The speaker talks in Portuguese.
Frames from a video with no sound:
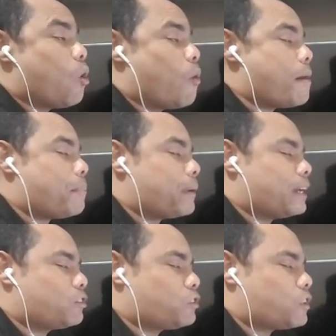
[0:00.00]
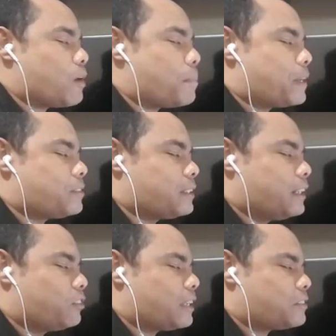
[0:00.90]
uma petição à
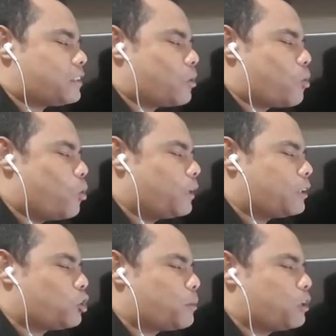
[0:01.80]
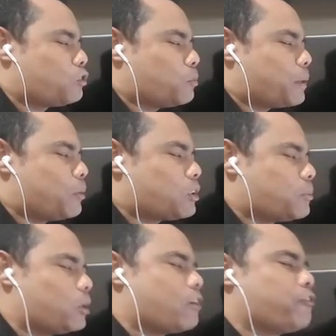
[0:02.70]
presidente da segunda turma do Supremo
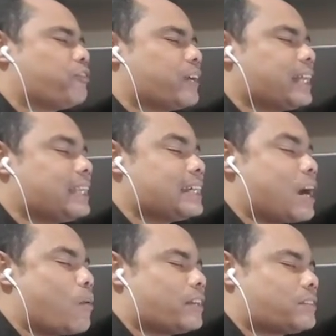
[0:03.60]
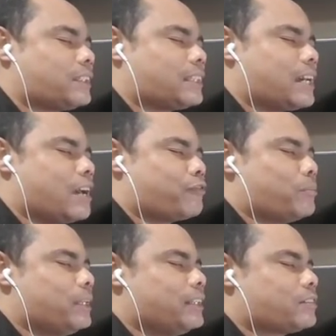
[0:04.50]
Tribunal Federal, STF,
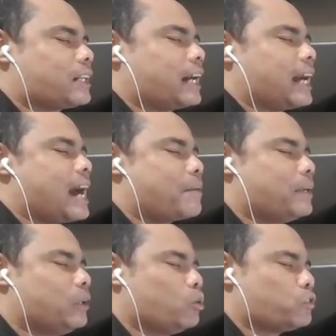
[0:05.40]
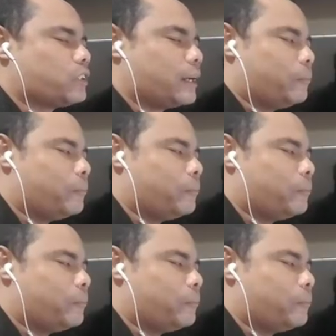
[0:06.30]
ministra Carmen Lúcia.